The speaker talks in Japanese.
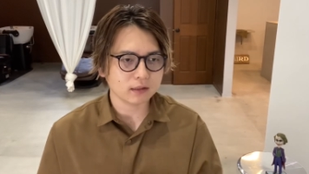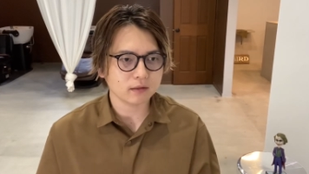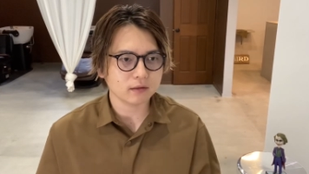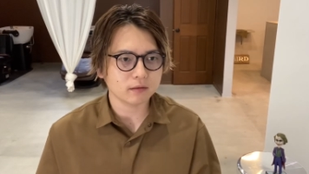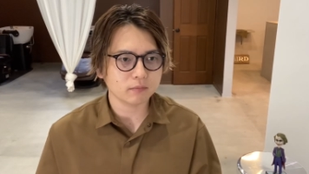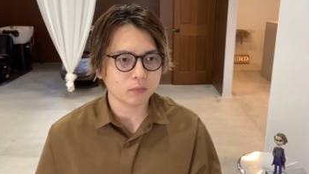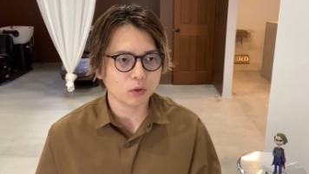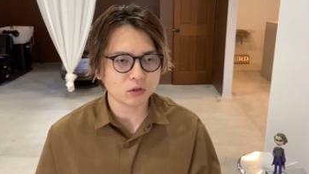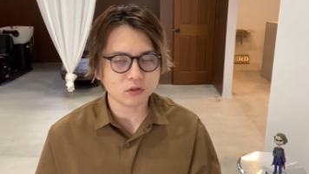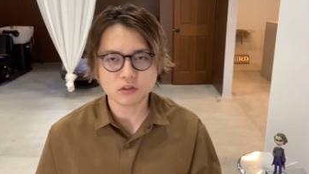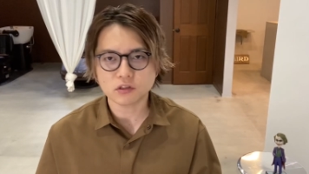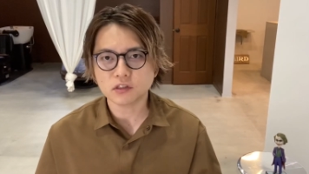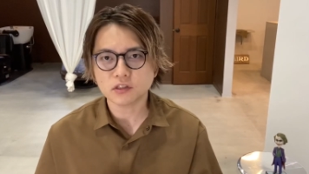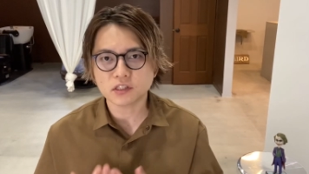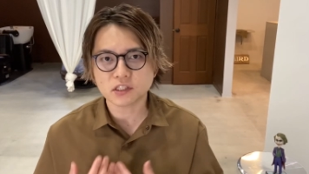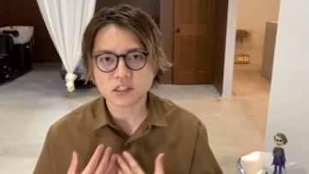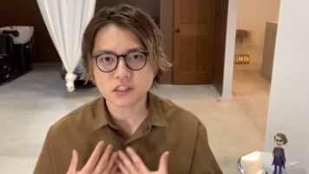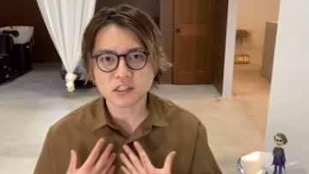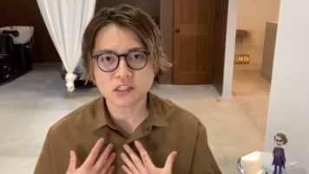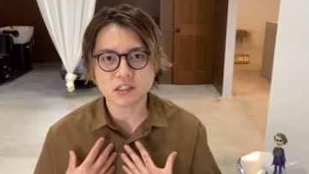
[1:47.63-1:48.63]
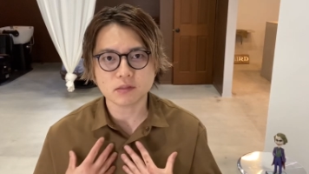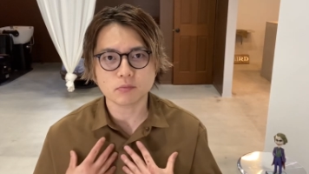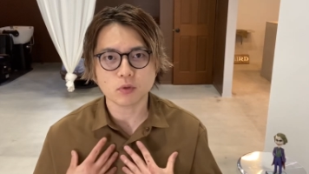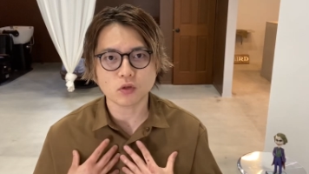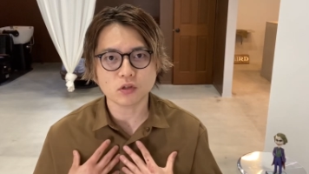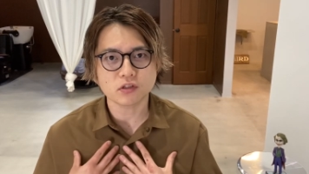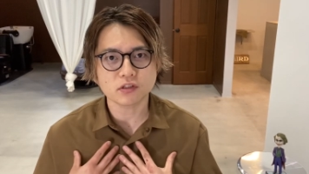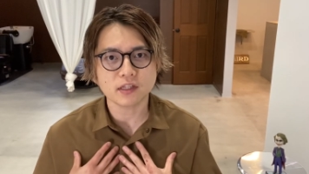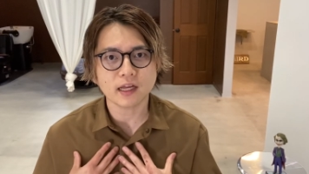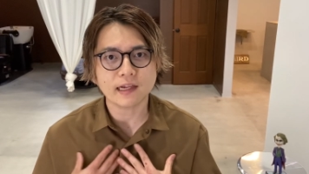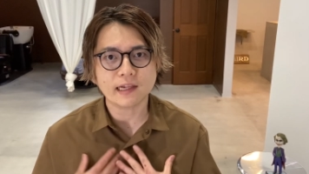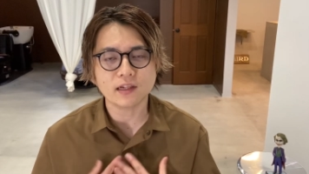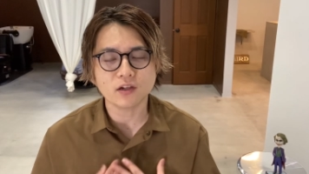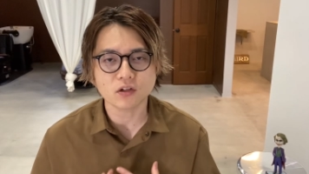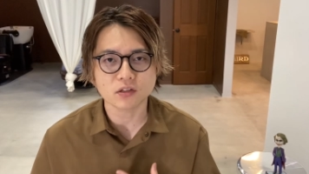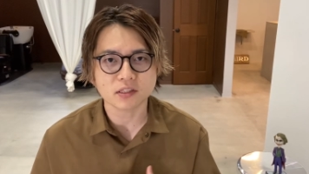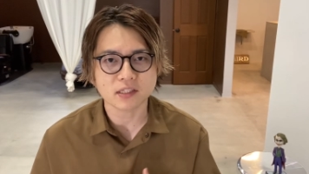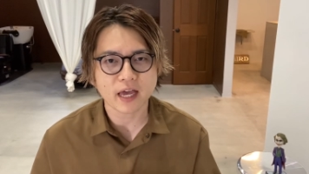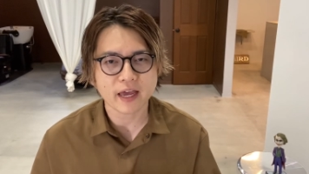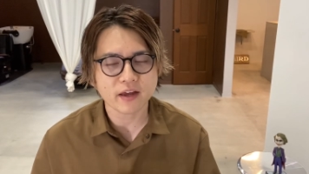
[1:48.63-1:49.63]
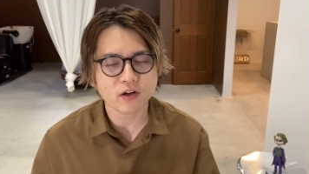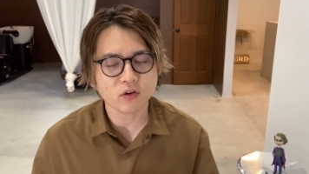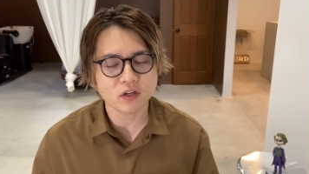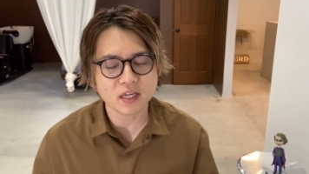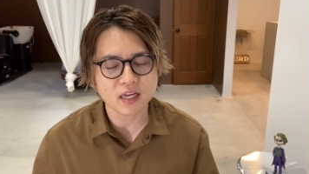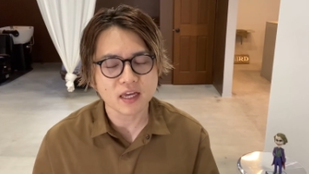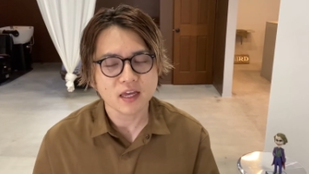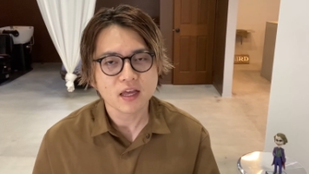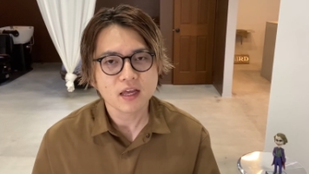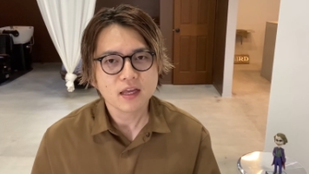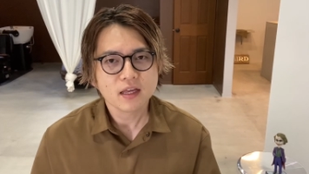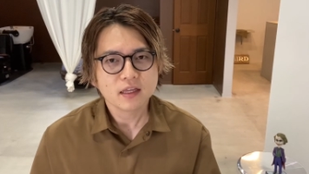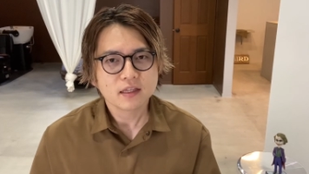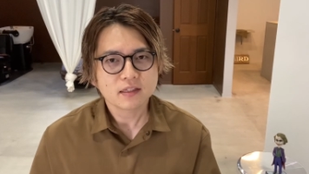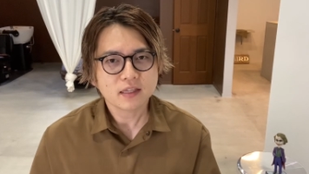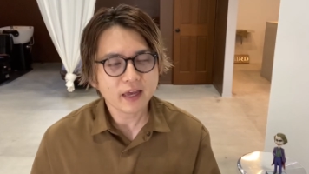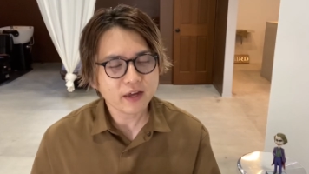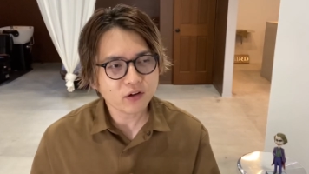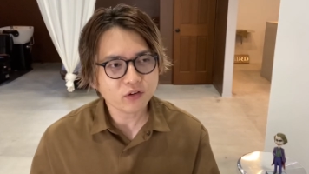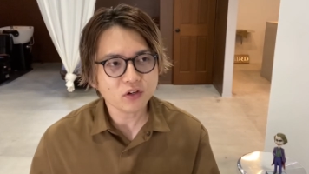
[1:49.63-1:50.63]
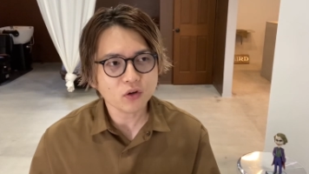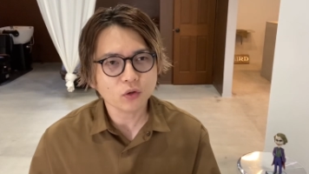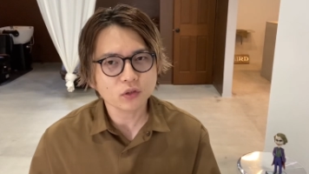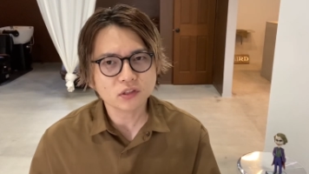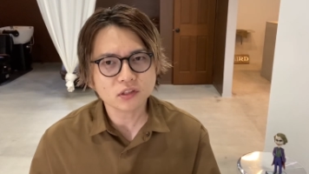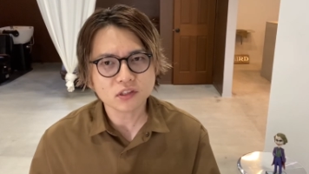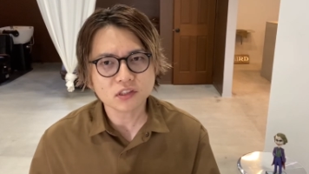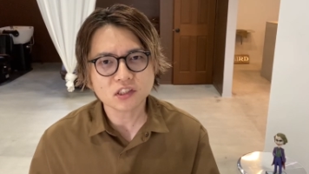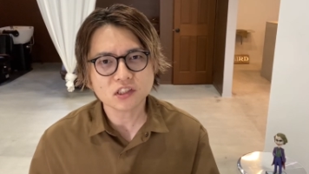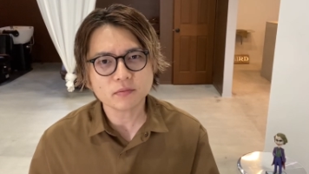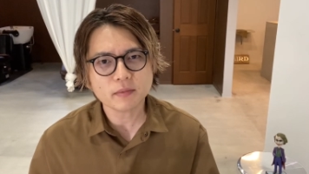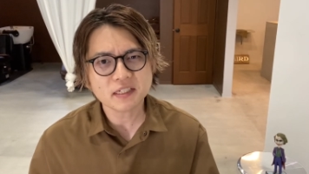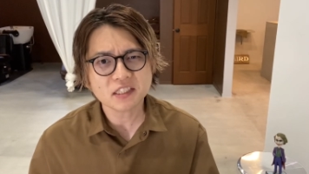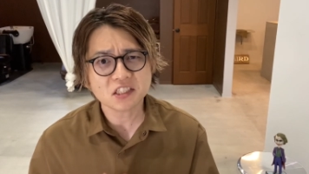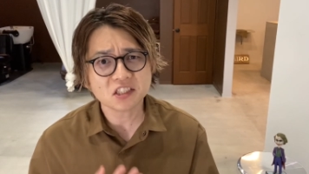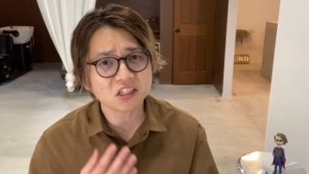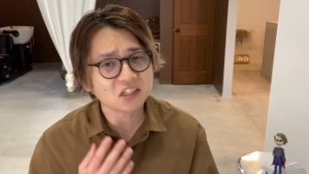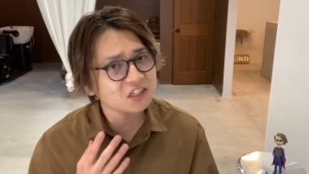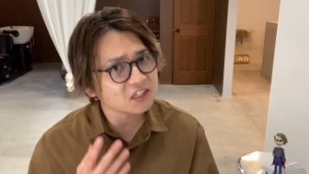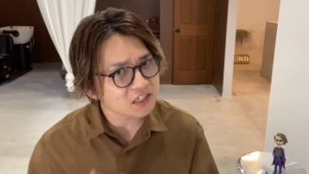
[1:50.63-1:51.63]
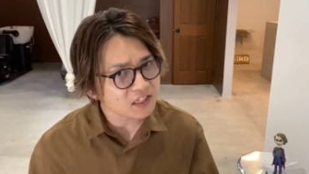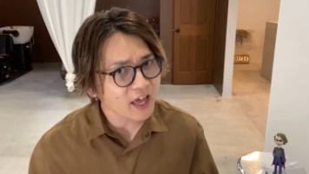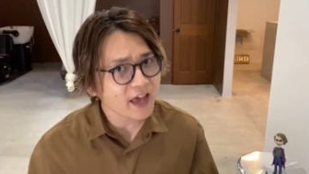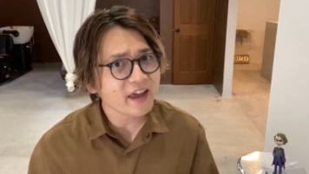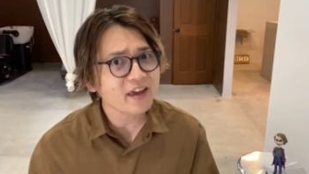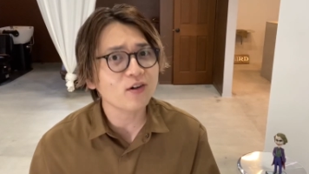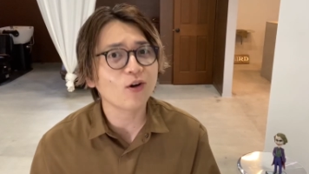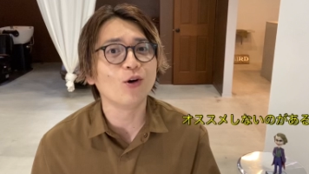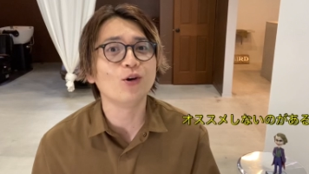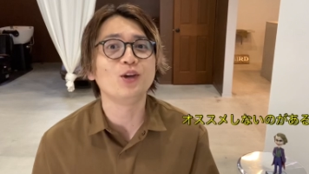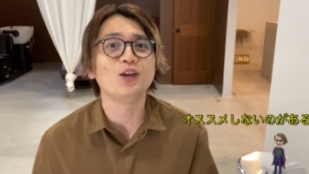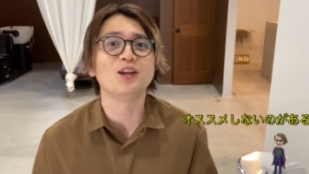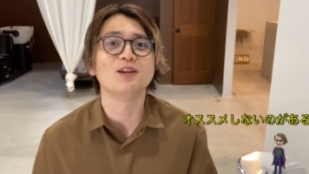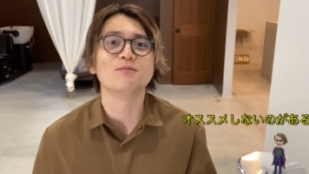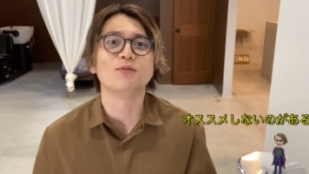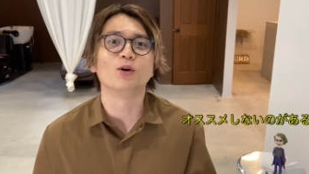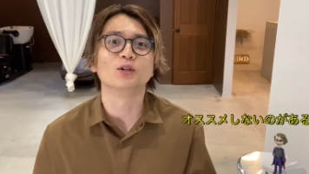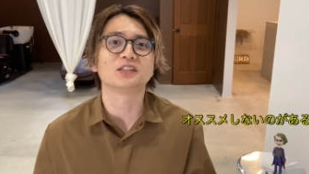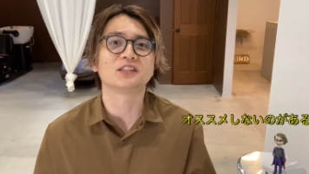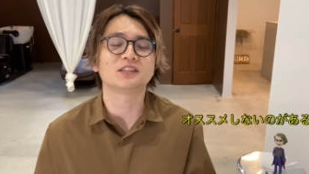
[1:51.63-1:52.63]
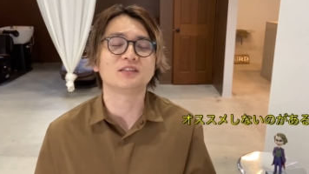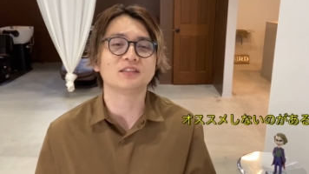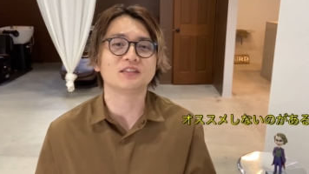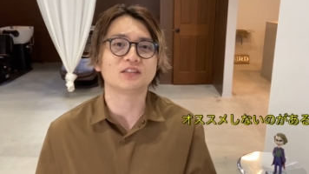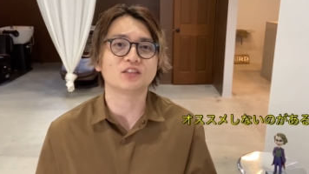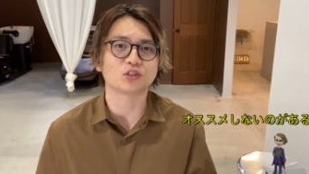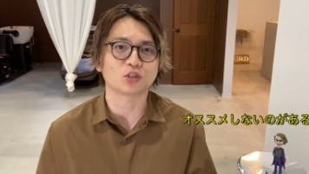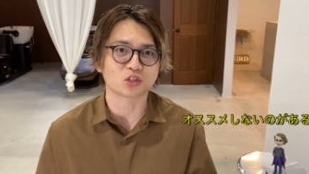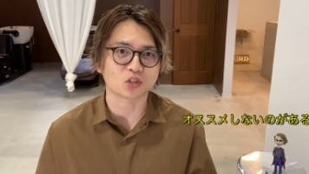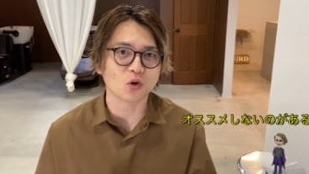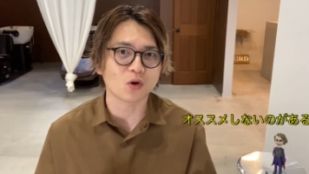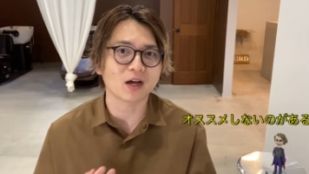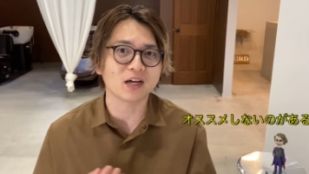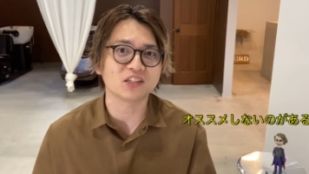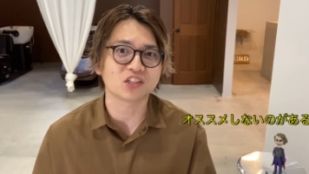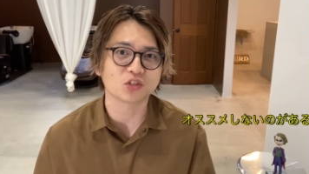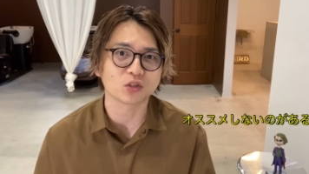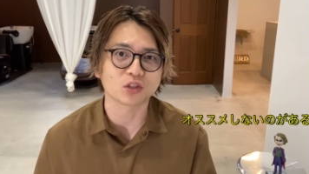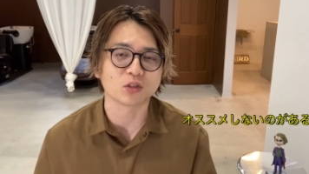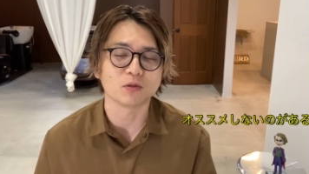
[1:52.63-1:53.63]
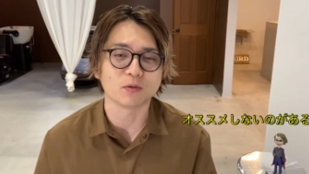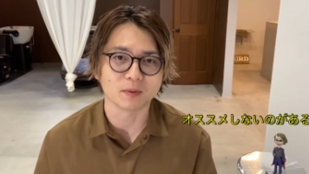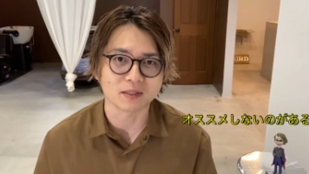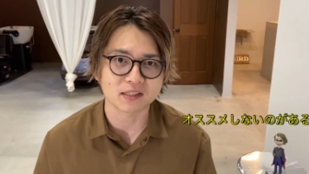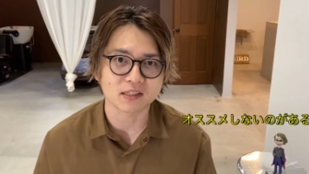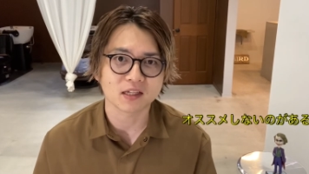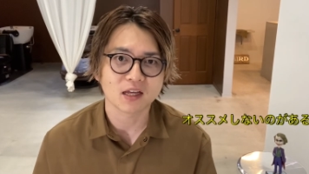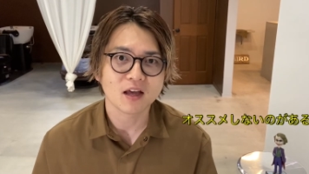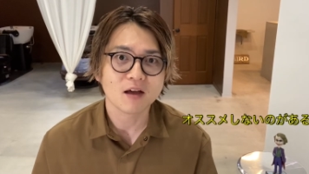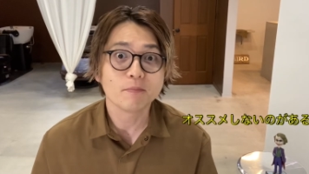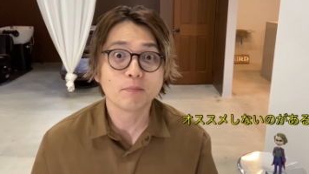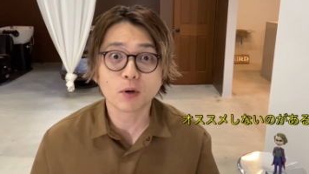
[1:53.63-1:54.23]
僕なりの最後におすすめしないオイルもちょっと紹介しようと思います。